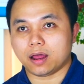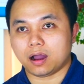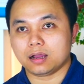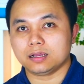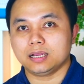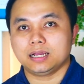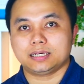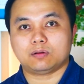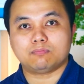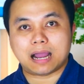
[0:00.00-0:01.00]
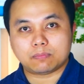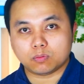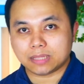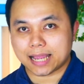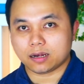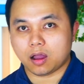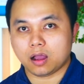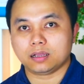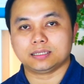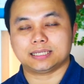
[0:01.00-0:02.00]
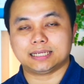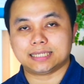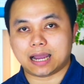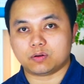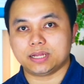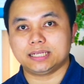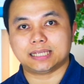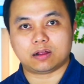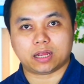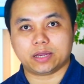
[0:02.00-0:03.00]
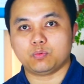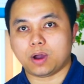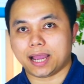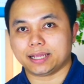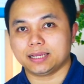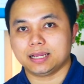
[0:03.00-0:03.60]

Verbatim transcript: đó trong 3 4 tháng đó sẽ xào đi xào lại hoài